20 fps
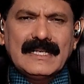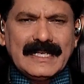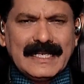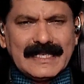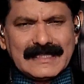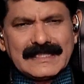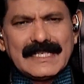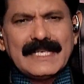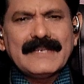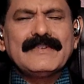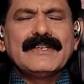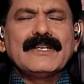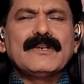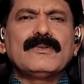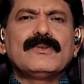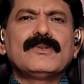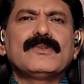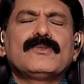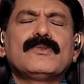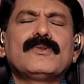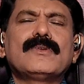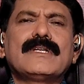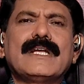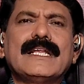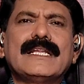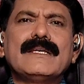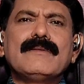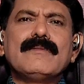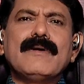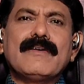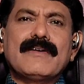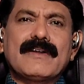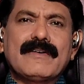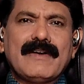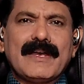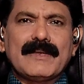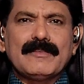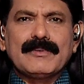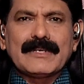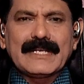ஹெச்ஐவி கொஞ்சம் தொற்று அதிகமாக வர
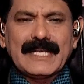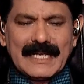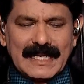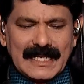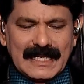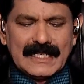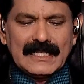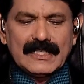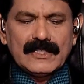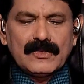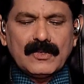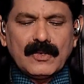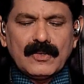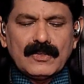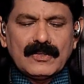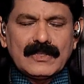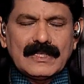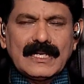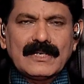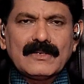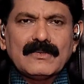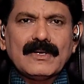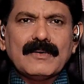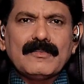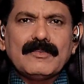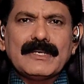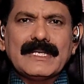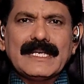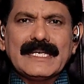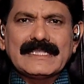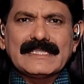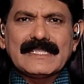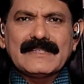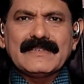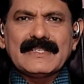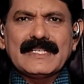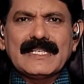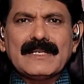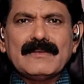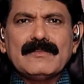வாய்ப்பு இருக்குது ஏன்னா ரெண்டு தோலுக்கு நடுவில் போய்
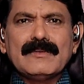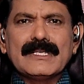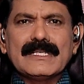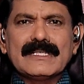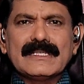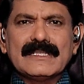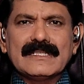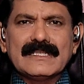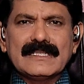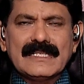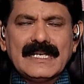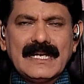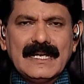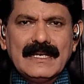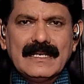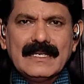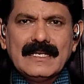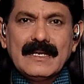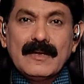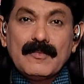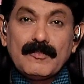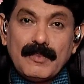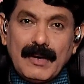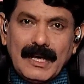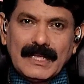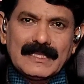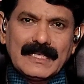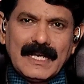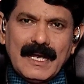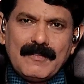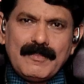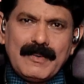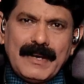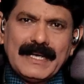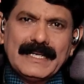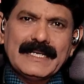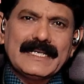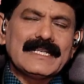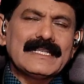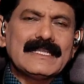ஹெச்ஐவி கிருமி இருந்ததுன்னா
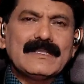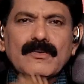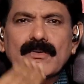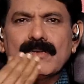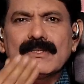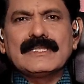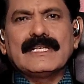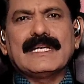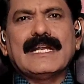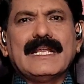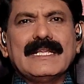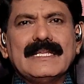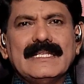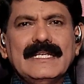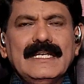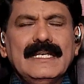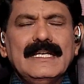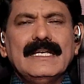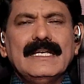பாதுகாப்பாக இருந்து ஒருத்தர் அது